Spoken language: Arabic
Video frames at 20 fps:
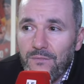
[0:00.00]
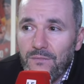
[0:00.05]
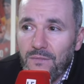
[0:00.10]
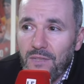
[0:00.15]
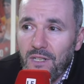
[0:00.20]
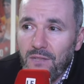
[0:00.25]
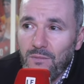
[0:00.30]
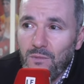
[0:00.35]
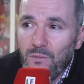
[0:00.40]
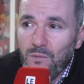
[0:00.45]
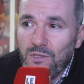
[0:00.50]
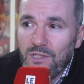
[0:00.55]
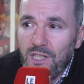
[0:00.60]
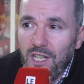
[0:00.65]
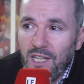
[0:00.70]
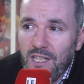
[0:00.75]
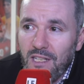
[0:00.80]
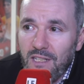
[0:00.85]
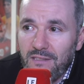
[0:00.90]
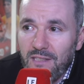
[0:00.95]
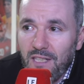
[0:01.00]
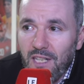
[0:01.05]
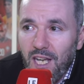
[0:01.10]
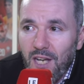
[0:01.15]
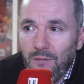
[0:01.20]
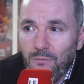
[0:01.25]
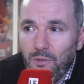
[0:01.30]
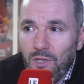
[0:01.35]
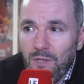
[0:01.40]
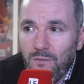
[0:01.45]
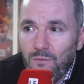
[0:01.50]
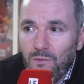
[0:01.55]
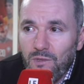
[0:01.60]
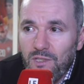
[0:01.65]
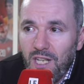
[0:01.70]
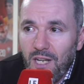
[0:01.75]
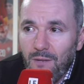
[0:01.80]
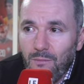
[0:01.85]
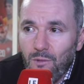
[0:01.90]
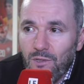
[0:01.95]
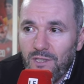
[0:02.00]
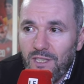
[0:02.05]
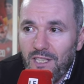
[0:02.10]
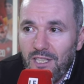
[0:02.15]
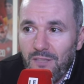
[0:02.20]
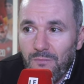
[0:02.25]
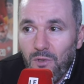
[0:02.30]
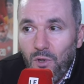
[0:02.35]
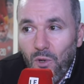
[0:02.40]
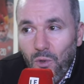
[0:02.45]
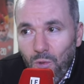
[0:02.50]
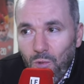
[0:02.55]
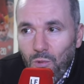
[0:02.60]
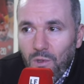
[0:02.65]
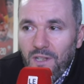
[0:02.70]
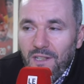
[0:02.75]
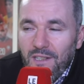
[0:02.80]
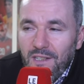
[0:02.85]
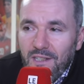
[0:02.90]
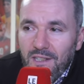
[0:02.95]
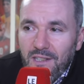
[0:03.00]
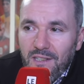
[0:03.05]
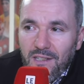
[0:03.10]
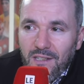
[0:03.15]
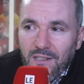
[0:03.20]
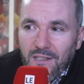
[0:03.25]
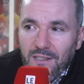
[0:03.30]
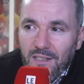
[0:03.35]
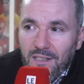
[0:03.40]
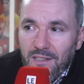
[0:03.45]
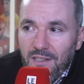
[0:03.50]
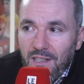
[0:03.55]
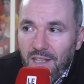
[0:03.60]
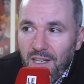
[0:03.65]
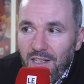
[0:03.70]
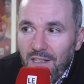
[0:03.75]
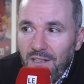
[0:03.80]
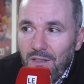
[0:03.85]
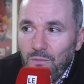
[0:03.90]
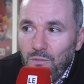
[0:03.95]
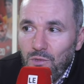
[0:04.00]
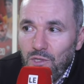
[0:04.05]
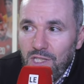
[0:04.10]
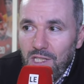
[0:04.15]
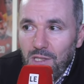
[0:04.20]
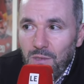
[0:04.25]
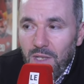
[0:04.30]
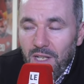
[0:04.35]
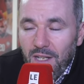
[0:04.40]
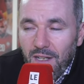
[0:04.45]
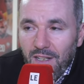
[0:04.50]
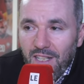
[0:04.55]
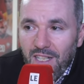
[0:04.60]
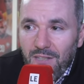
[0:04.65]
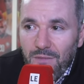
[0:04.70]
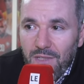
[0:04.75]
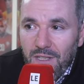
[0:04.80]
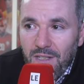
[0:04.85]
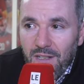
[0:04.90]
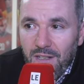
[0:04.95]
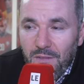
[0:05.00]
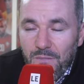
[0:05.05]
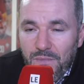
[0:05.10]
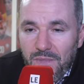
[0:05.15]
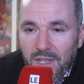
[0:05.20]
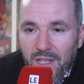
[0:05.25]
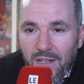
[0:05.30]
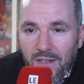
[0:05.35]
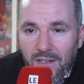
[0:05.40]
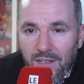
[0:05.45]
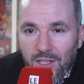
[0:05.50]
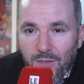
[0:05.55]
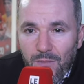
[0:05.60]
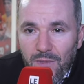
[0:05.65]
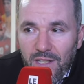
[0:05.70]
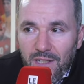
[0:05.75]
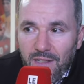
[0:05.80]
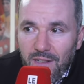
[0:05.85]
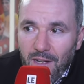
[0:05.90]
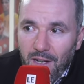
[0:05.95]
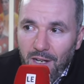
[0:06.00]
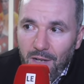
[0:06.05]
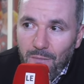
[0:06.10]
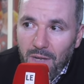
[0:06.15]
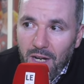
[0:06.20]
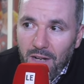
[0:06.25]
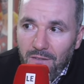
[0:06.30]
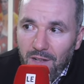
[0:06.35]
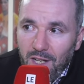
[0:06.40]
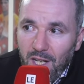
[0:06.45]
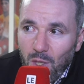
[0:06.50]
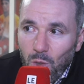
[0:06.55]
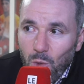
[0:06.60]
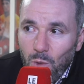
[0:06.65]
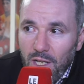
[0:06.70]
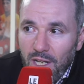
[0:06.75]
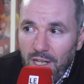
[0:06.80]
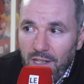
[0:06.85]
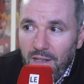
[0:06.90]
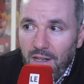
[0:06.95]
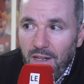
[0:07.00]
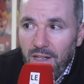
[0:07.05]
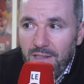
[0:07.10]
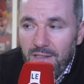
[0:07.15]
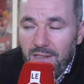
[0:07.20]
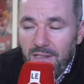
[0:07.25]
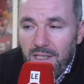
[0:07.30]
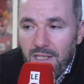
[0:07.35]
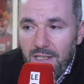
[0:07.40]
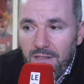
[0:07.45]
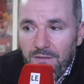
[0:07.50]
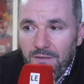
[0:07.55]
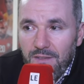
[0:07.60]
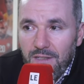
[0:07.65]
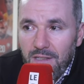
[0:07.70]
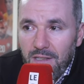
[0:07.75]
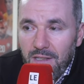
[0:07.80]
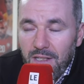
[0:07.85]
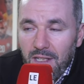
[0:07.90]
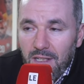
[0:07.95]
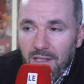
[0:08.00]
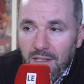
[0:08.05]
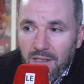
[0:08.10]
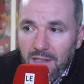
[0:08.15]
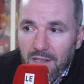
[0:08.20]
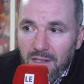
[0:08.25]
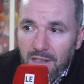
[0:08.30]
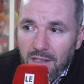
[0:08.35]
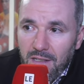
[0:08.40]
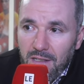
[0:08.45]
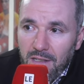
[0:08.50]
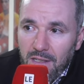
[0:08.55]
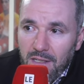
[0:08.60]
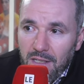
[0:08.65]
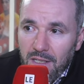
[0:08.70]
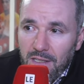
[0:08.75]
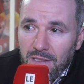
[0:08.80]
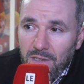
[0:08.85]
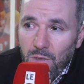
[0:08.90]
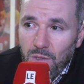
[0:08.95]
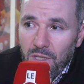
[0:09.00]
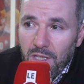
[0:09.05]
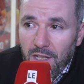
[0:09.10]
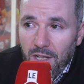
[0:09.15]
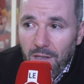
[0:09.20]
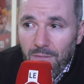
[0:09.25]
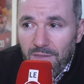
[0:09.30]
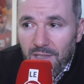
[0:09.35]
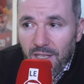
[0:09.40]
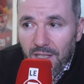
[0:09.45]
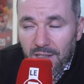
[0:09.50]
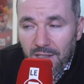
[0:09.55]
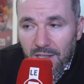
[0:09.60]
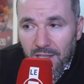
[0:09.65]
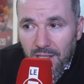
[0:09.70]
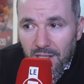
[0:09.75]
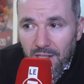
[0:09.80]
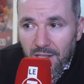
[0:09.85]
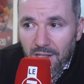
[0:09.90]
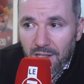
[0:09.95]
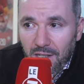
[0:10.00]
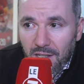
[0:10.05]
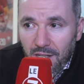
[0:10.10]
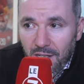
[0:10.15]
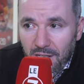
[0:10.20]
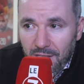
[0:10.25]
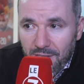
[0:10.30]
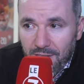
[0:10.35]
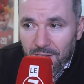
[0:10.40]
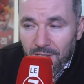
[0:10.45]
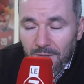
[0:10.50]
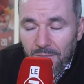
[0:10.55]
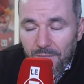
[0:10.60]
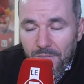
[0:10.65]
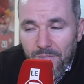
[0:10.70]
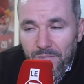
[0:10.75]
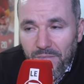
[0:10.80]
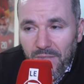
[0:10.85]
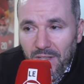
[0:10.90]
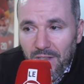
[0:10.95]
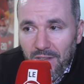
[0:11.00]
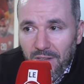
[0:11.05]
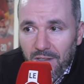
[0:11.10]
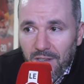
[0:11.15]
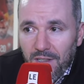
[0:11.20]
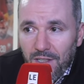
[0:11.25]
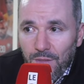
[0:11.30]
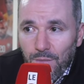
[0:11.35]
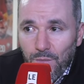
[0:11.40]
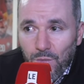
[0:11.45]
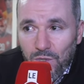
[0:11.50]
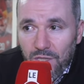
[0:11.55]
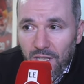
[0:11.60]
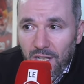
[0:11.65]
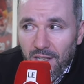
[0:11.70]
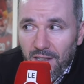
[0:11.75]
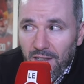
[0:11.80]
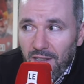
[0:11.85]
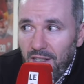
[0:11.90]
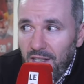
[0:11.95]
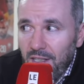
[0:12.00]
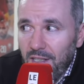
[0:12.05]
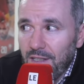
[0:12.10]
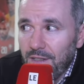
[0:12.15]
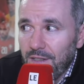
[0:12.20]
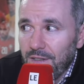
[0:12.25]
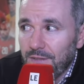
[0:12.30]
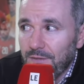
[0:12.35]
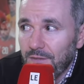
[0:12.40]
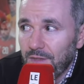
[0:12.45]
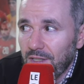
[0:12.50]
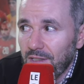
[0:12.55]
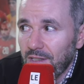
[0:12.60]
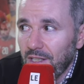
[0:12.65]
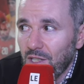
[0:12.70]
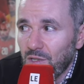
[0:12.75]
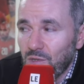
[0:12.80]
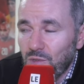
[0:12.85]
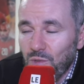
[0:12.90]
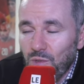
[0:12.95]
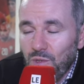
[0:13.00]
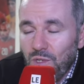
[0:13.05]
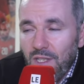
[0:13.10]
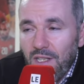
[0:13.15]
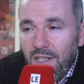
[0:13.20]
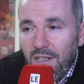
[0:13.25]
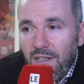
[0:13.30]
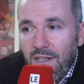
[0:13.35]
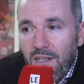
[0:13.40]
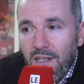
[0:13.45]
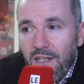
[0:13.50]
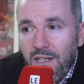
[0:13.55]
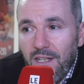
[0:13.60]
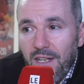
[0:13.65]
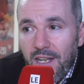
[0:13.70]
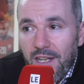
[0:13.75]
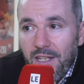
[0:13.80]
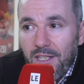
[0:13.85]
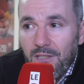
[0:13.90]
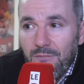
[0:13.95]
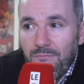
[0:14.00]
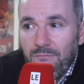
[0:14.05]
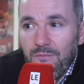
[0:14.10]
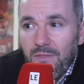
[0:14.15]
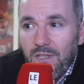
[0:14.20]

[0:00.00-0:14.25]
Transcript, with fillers: باب المنتخب الى طرق ابواب المنتخب الوطني بقوه نظرا للمستويات الكبيره اللي بينها مع فريق العين خاصه في دوري ابطال اسيا متالق فرض راسه كلاعب